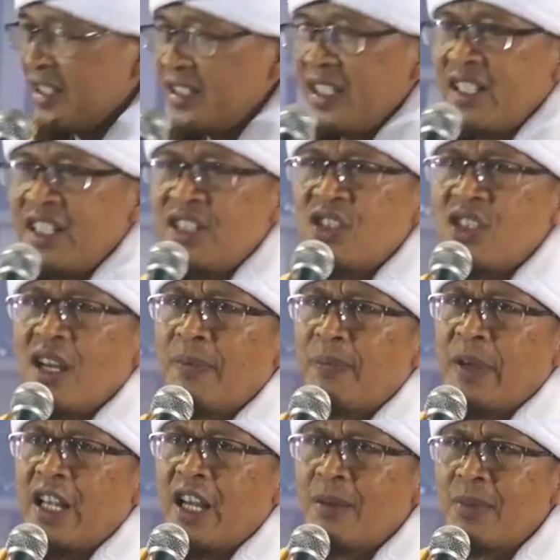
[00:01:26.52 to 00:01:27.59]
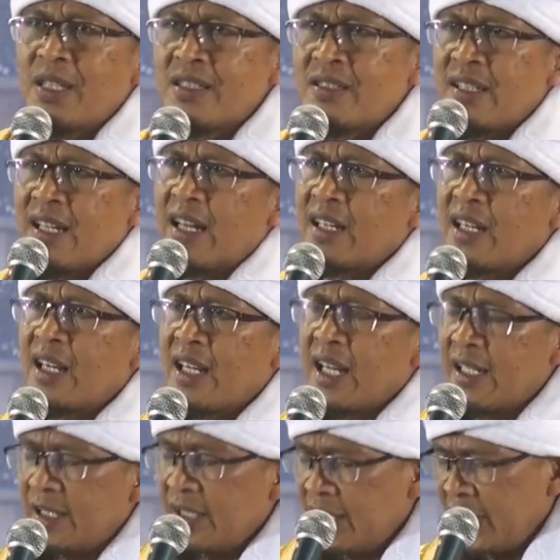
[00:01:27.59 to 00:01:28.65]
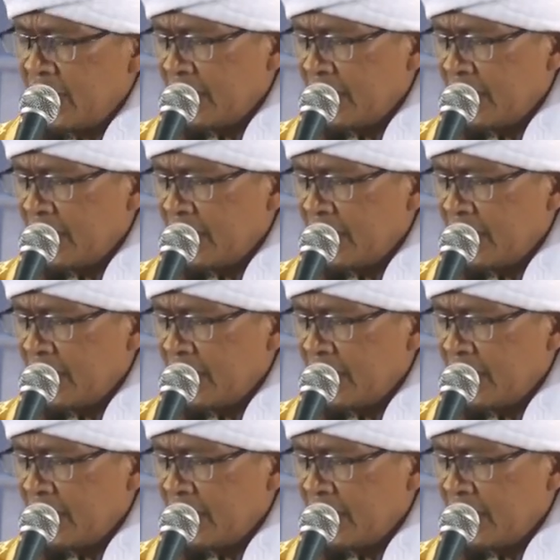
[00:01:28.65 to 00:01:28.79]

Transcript: jadi siapa yang mencelakakan diri